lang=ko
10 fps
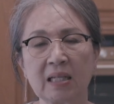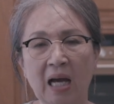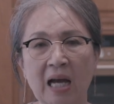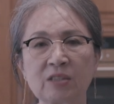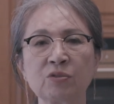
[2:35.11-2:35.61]

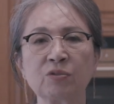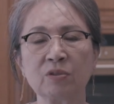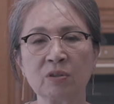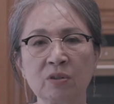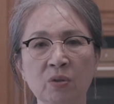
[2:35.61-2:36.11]

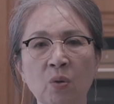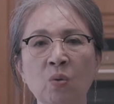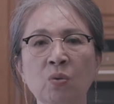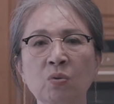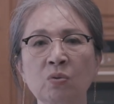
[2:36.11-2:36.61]
가수들도
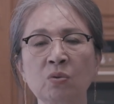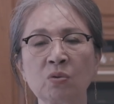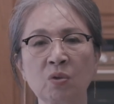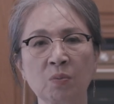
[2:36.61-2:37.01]
오고